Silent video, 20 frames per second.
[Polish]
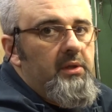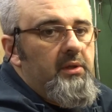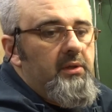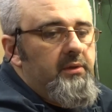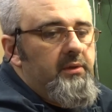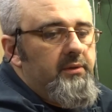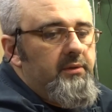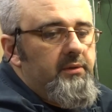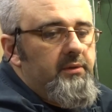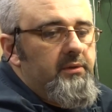e,
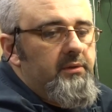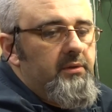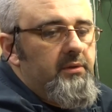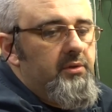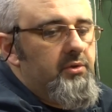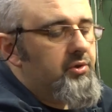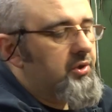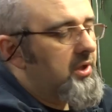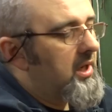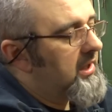
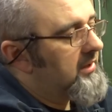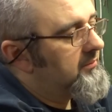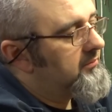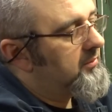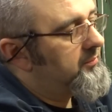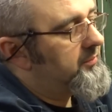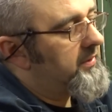że albo